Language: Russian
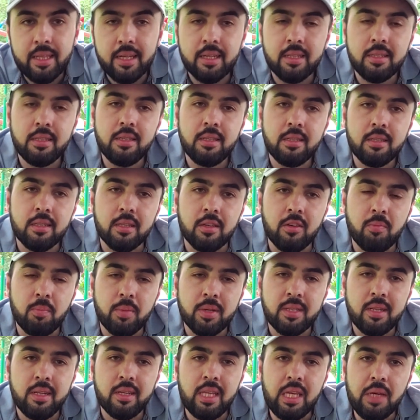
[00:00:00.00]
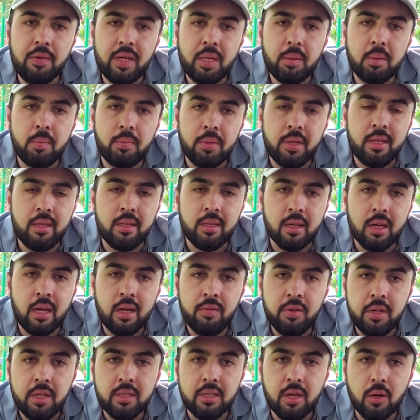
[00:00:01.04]
традиции в последнее время принято
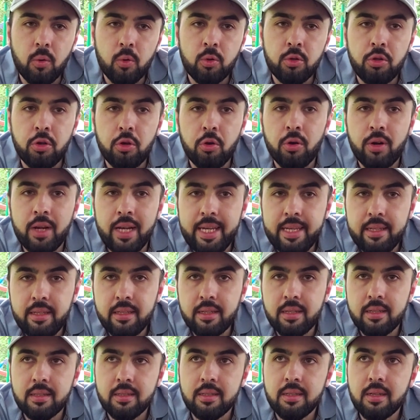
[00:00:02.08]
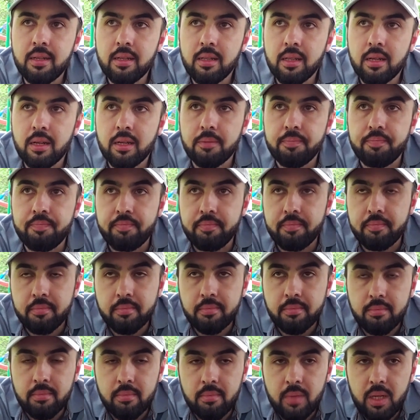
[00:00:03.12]
говорить о трехлетних циклах,
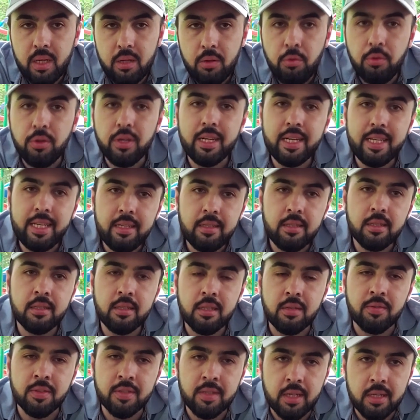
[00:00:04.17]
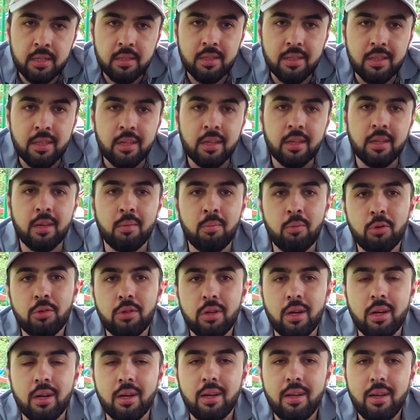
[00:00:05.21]
ну и кризисы возрастные
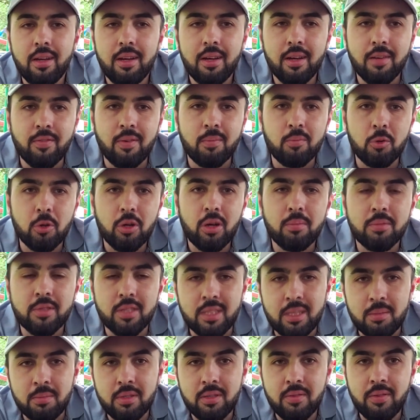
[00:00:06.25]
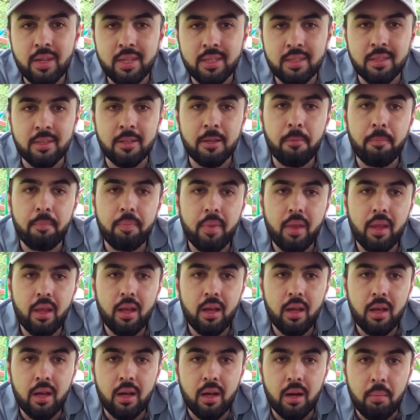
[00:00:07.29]
ребенка во многом с этим связаны.
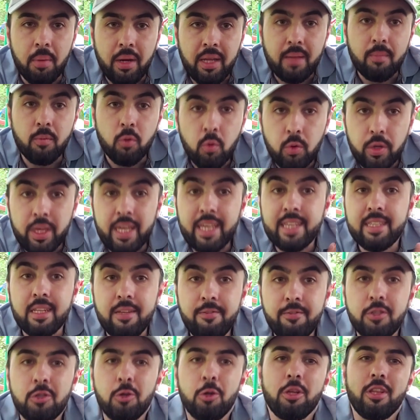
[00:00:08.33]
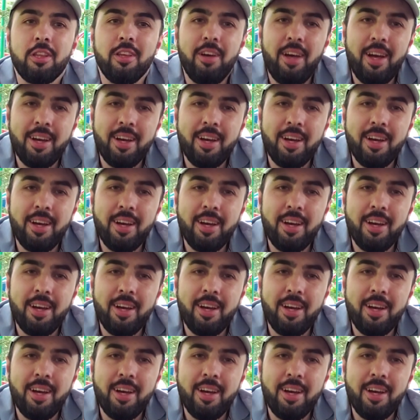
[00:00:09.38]
Поэтому, ну, если все это,